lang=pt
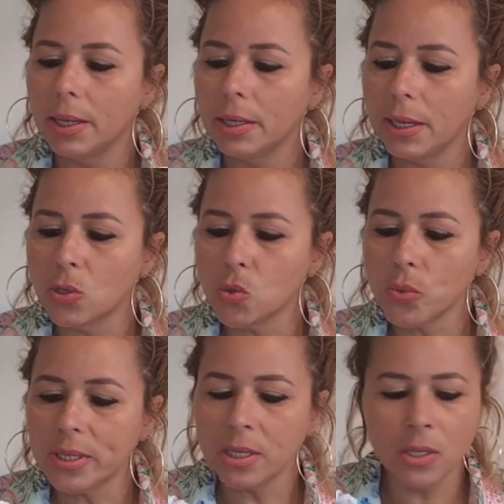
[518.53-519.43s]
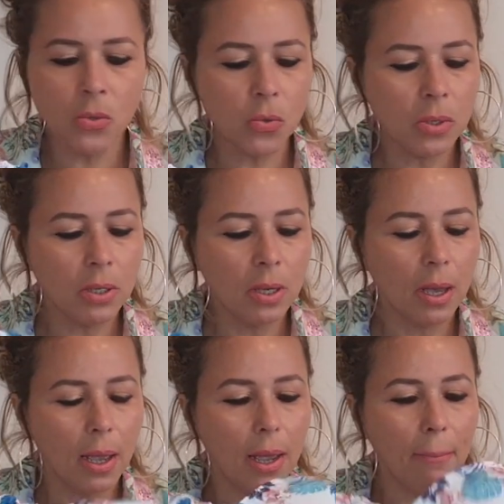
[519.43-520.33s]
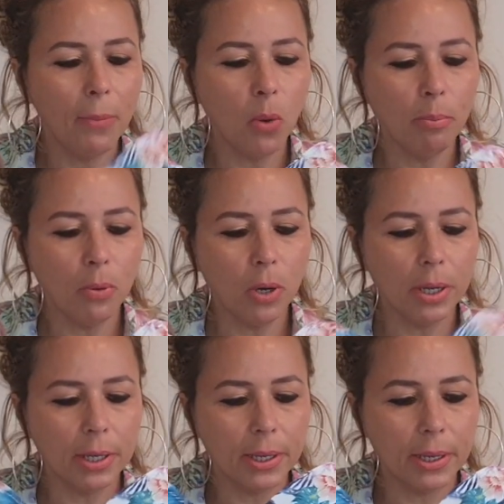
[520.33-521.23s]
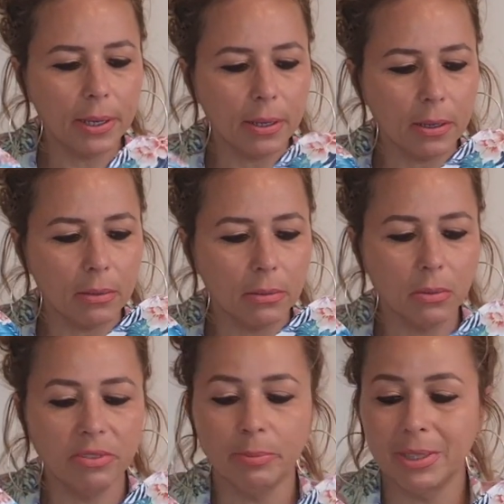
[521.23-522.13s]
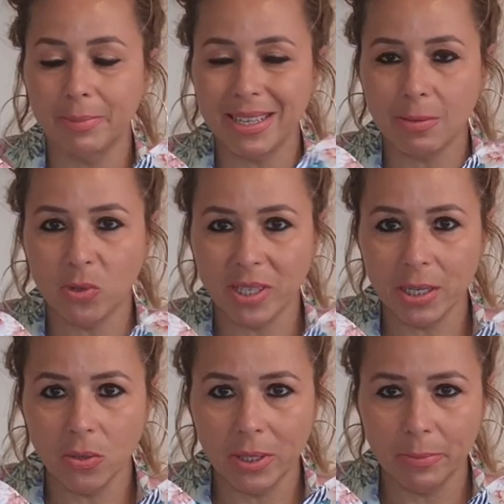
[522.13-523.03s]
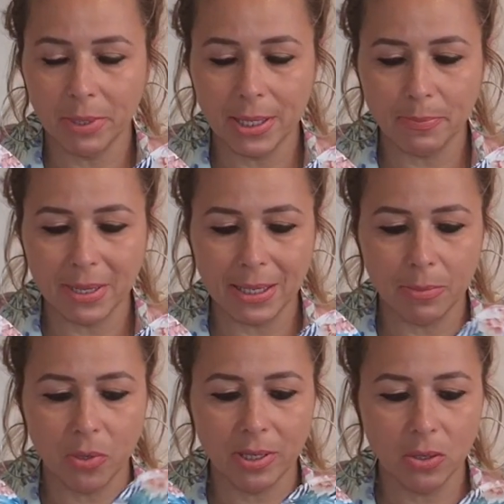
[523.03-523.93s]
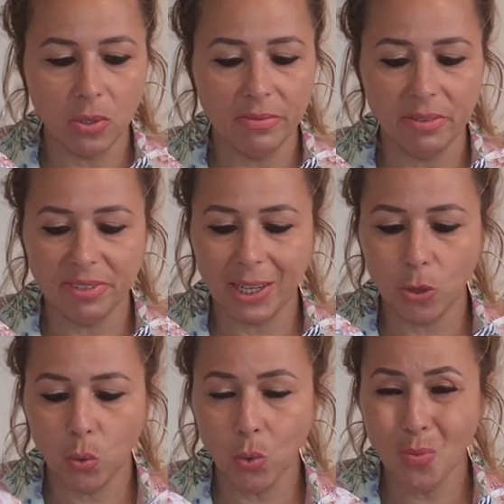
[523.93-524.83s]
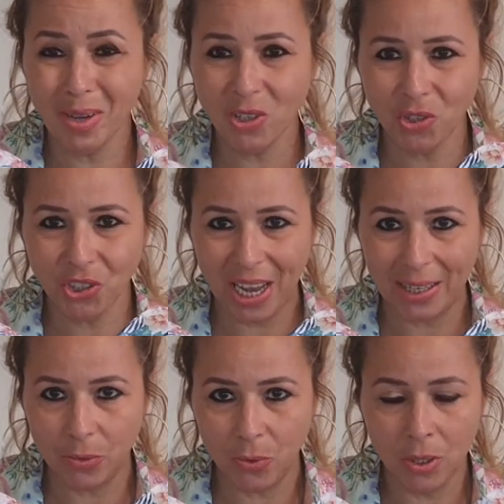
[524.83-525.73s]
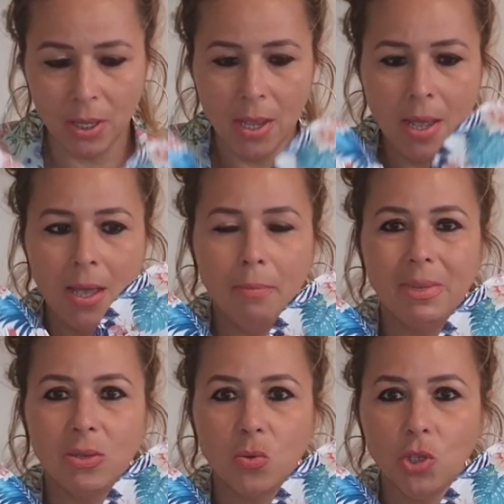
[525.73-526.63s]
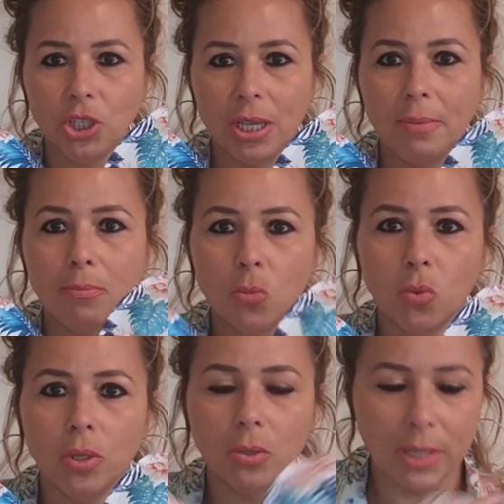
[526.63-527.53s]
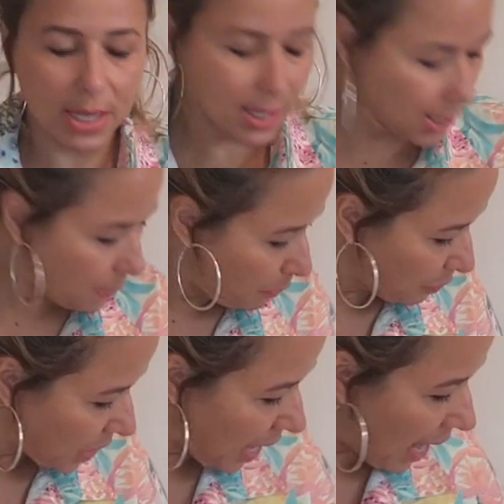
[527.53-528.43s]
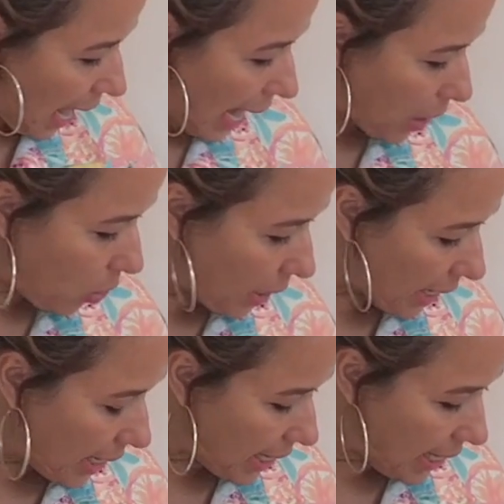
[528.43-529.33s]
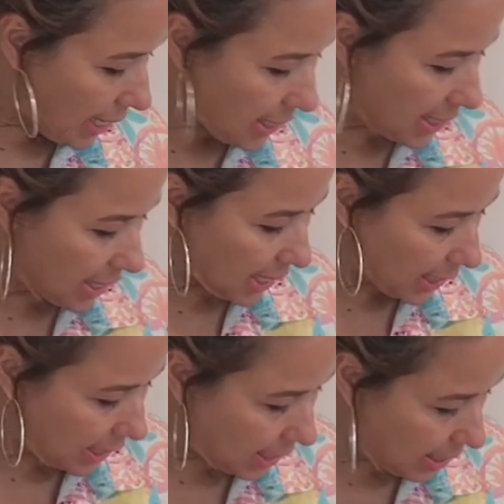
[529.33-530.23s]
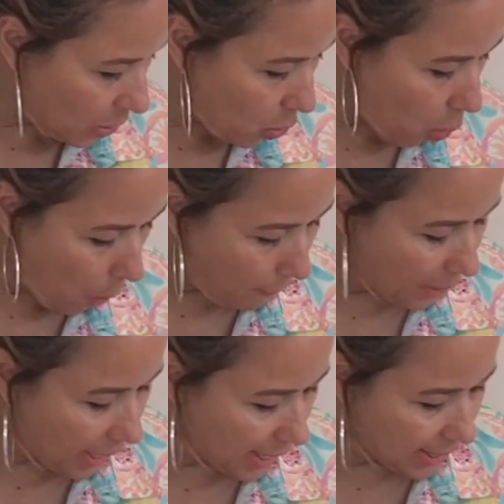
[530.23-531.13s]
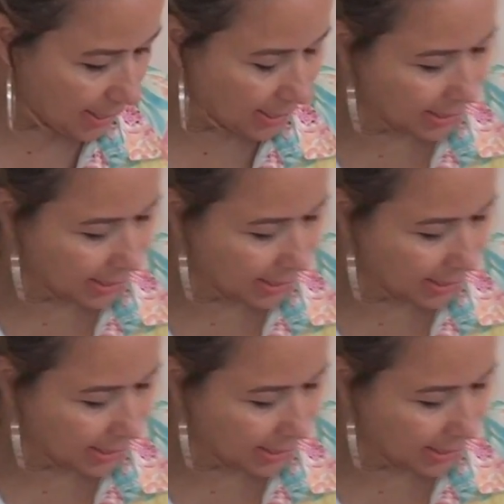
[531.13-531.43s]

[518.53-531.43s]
e azulzinho. É bom porque não vai poder passar bronzeador, né? Porque se passar bronzeador ele vai ficar todo manchado. Mas eu gostei muito desse. Agora, esse daqui eu comprei